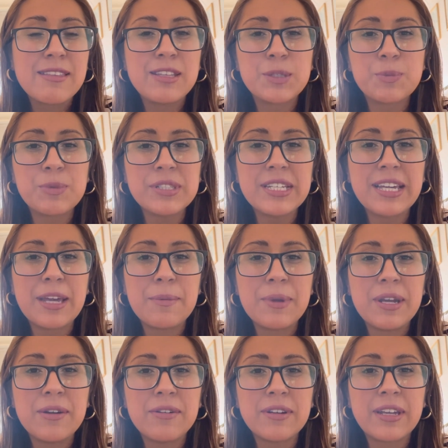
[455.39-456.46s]
Después de que
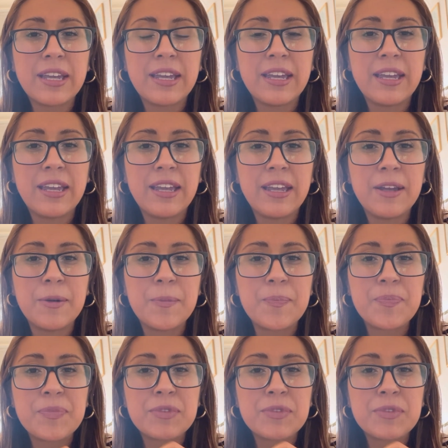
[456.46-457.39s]
vieron que